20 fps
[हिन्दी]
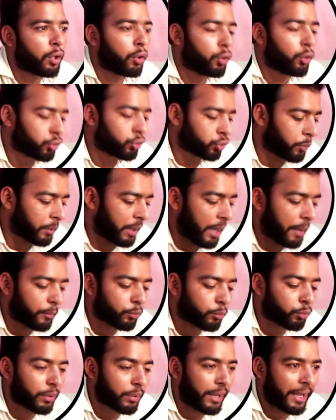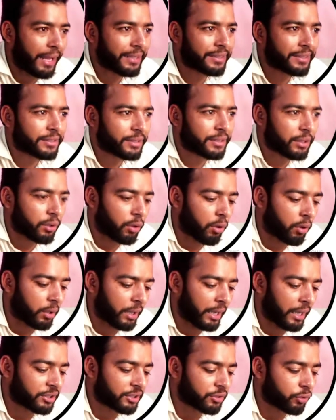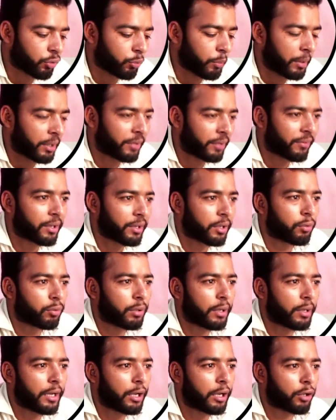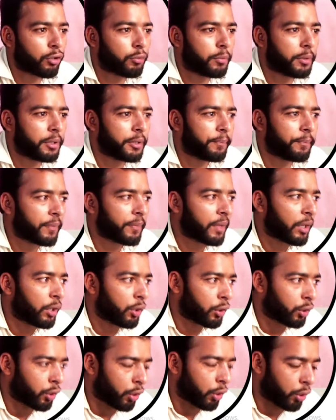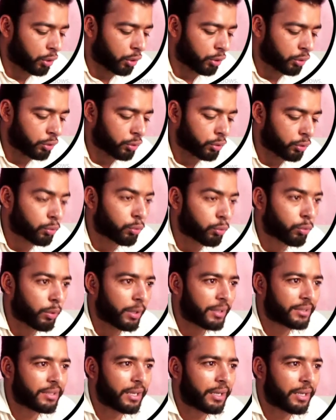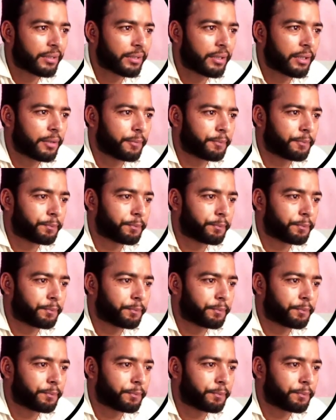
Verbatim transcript: उसको मैं नाम लूँगा एक्स और एक्स को मैं इक्वल करूँगा डॉक्यूमेंट डॉट क्वेरी सिलेक्टर